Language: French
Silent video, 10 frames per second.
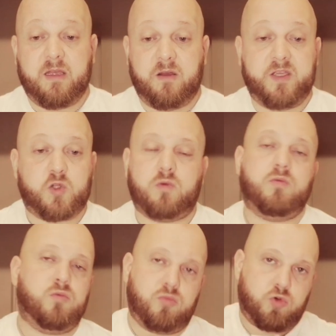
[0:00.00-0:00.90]
euh, ils,
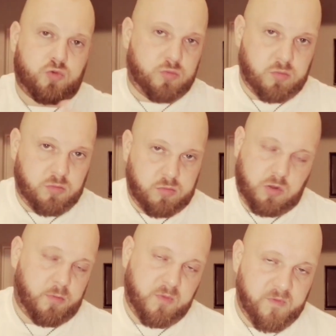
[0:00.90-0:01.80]
ont, ils ont,
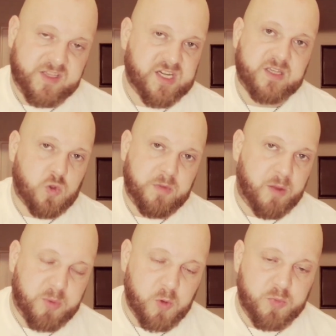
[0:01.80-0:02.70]
quand même, on va dire, ils ont mis
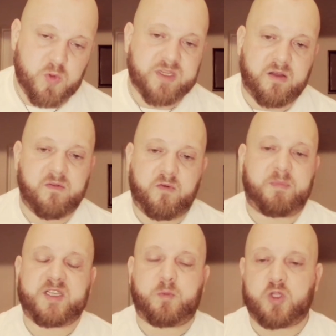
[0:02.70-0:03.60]
un peu le bus, hein, faut
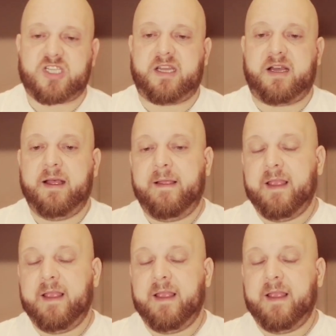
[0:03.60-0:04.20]
pas se mentir.